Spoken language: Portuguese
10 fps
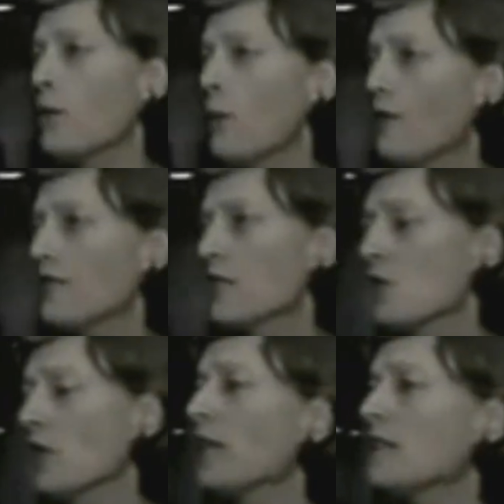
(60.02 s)

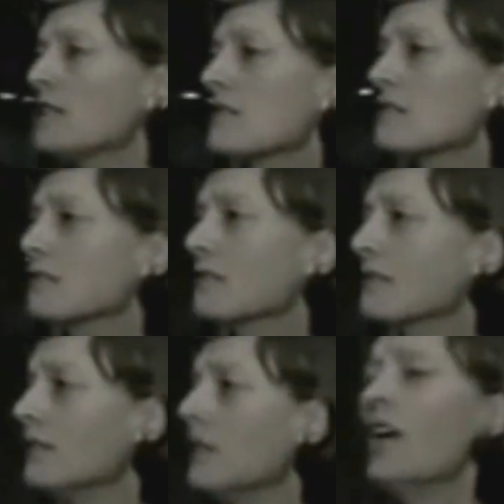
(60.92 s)

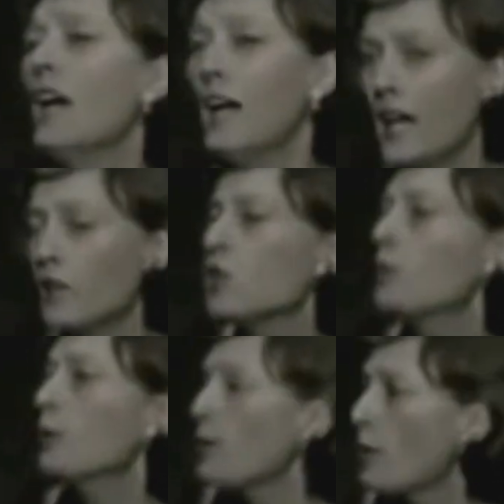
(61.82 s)
promove tá É, o
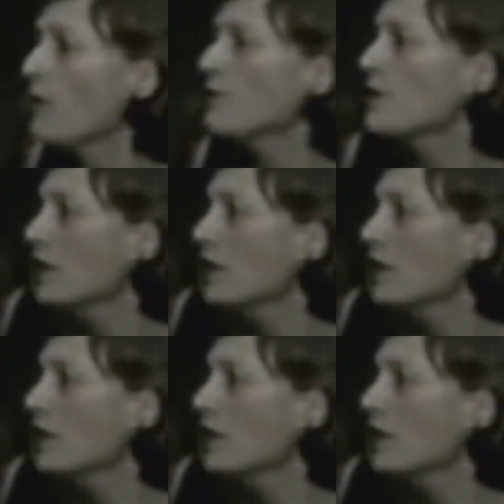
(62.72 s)
senhor promove